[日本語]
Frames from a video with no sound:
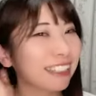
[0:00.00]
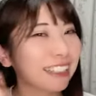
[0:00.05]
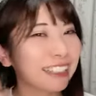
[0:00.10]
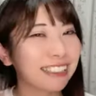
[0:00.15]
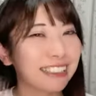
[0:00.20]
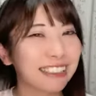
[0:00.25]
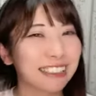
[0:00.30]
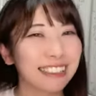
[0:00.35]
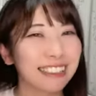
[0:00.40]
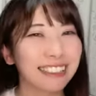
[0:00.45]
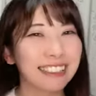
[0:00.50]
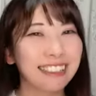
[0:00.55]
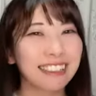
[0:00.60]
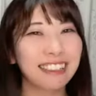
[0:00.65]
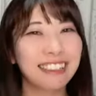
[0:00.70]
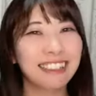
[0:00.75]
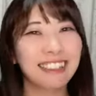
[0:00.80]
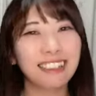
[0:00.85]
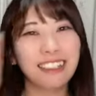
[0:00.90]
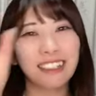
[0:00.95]
独り言
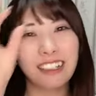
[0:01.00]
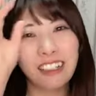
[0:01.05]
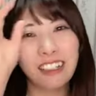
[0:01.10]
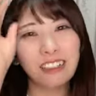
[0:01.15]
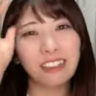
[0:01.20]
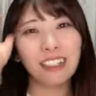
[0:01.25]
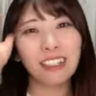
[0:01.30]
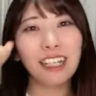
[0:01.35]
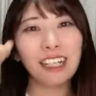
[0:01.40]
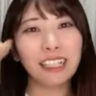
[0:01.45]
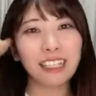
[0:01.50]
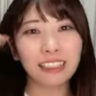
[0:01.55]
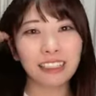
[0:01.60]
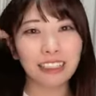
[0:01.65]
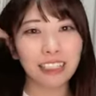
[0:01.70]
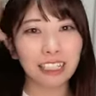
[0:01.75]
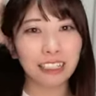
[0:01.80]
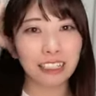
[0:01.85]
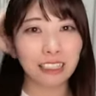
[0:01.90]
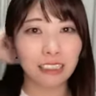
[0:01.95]
そう来
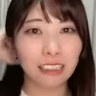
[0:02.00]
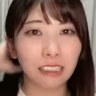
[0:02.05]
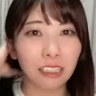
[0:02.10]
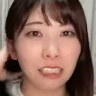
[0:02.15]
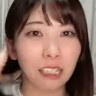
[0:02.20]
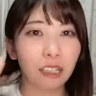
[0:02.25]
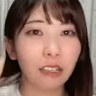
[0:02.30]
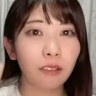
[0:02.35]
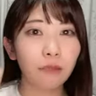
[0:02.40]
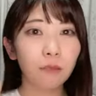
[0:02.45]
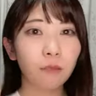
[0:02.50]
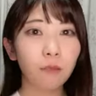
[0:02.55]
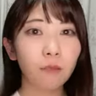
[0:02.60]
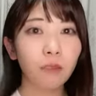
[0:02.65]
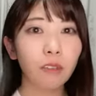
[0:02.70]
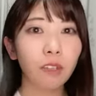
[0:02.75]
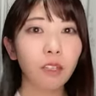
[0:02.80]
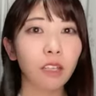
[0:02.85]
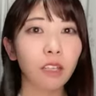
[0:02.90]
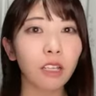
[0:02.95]
月の話ね
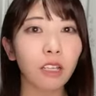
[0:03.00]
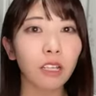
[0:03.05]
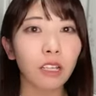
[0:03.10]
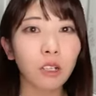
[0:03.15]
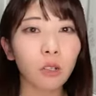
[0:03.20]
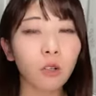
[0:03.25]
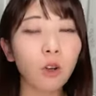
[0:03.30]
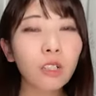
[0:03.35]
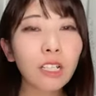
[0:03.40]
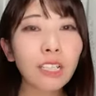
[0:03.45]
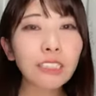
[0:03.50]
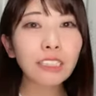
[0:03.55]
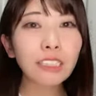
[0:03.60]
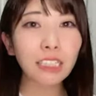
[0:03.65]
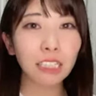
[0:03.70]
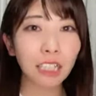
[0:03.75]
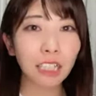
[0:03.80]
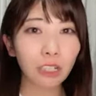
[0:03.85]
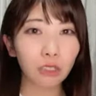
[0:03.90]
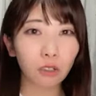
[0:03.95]
今
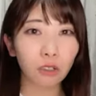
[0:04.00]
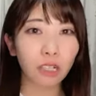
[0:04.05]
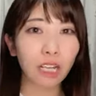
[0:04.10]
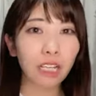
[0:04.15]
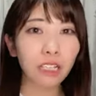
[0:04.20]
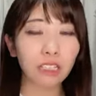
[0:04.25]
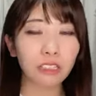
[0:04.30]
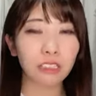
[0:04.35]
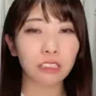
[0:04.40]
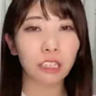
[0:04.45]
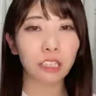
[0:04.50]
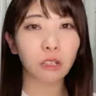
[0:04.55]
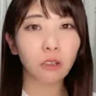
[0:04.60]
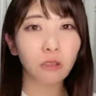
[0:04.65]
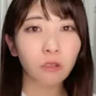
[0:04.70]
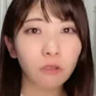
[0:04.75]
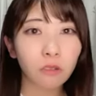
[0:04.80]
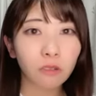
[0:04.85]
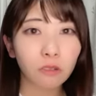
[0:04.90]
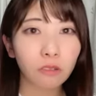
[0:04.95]
月じゃないよ来月だ
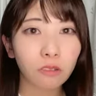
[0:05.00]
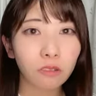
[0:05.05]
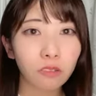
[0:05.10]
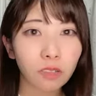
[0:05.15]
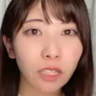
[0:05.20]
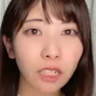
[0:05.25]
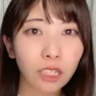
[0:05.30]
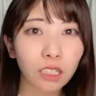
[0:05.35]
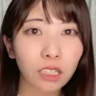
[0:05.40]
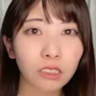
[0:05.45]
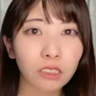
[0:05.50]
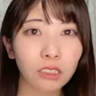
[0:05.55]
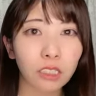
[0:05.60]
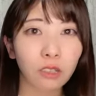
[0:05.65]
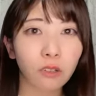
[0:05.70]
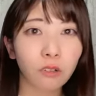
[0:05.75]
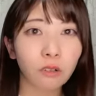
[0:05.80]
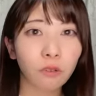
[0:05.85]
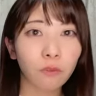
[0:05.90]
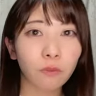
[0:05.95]
よ来月
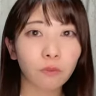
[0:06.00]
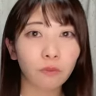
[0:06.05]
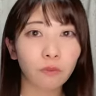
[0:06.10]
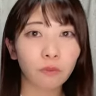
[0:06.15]
だよ